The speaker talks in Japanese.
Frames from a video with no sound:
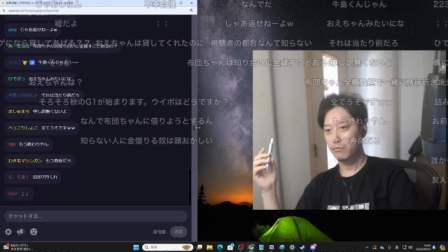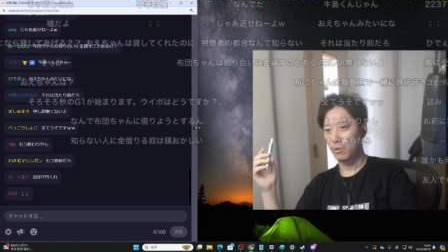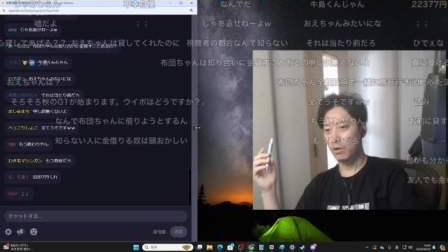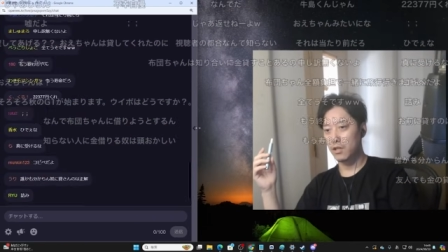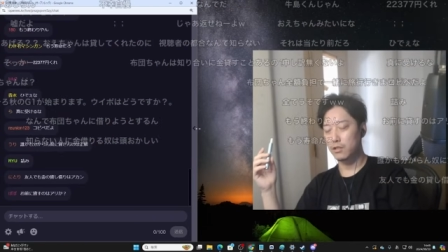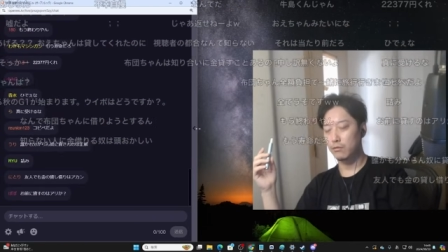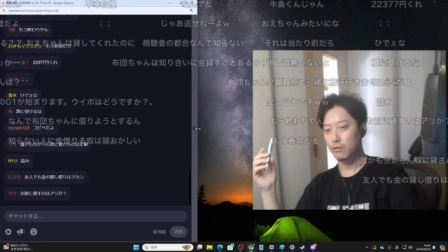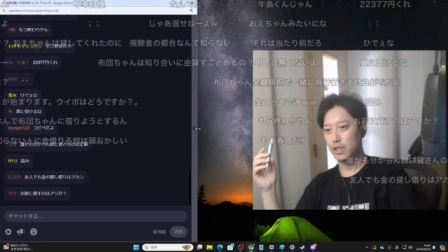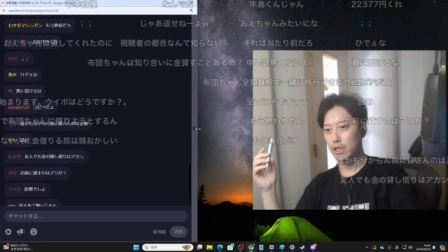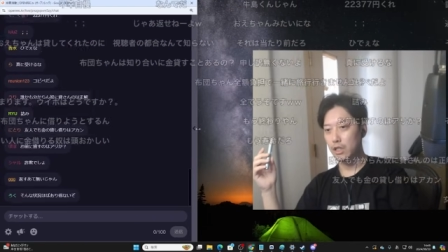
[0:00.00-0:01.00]
お母さん
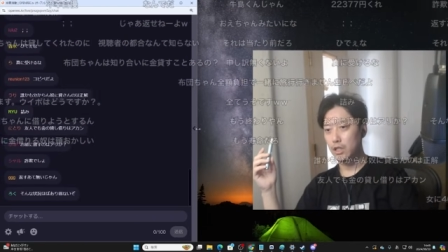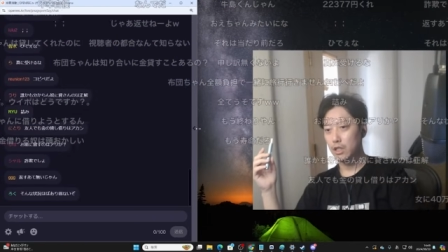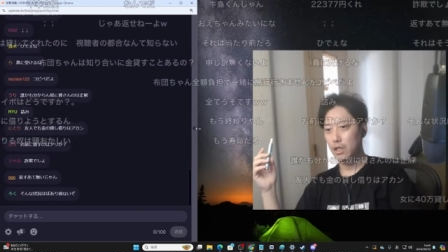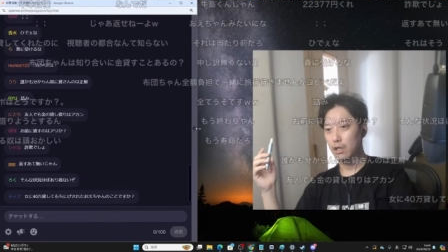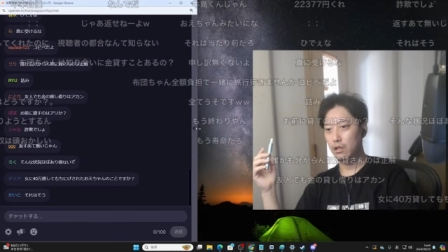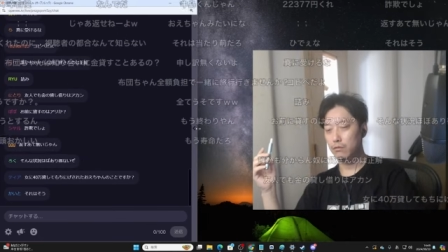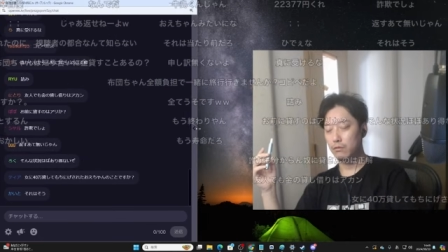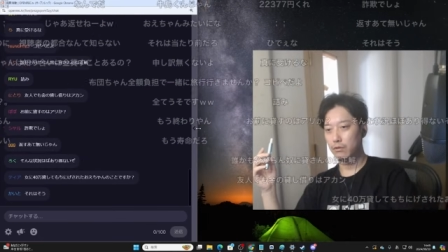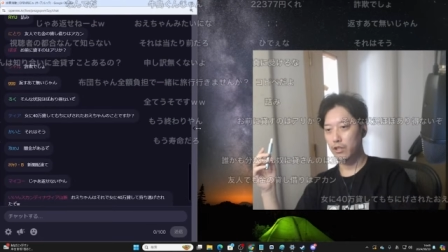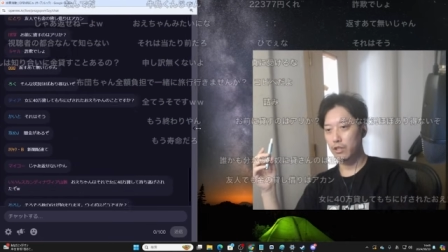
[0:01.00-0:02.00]
をさあ
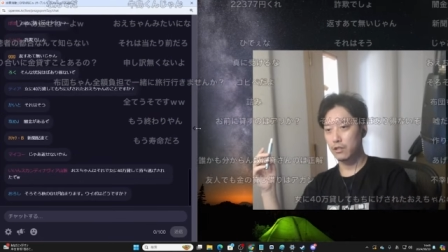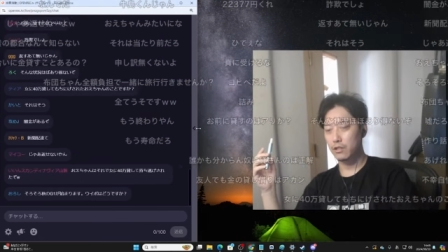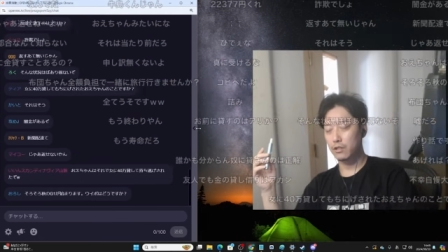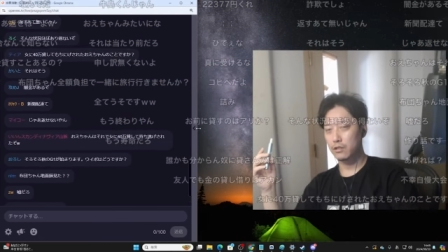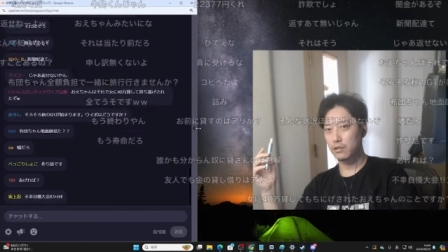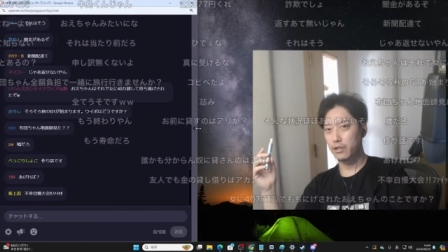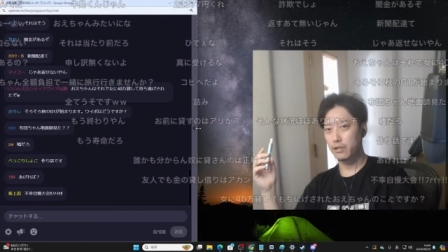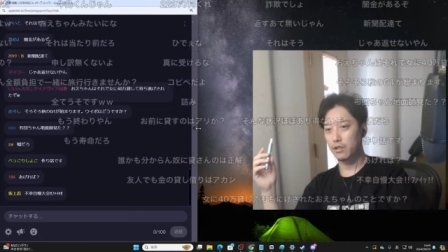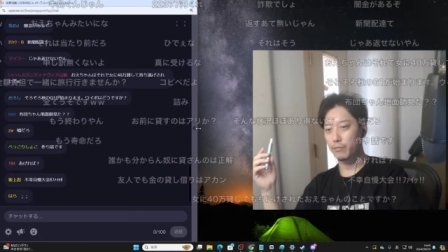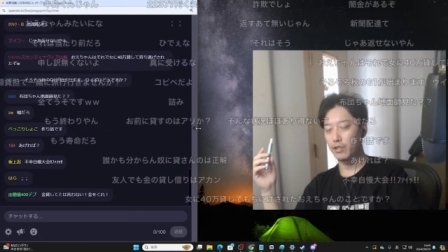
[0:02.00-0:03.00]
の生きながらさ
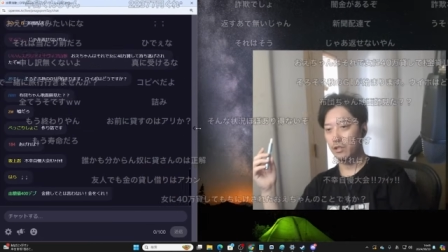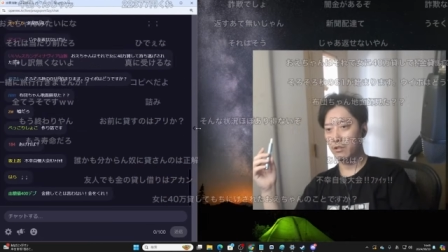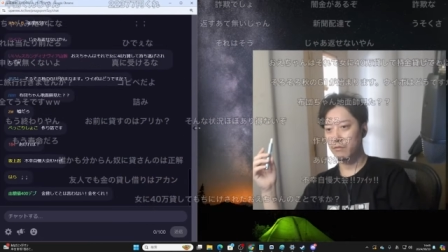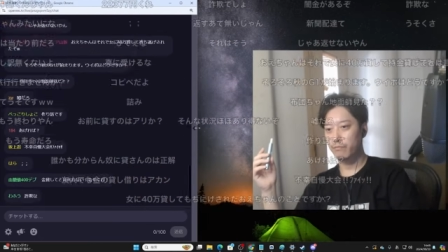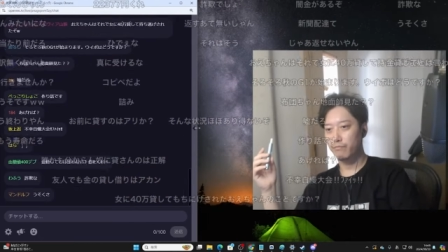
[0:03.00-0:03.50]
えるために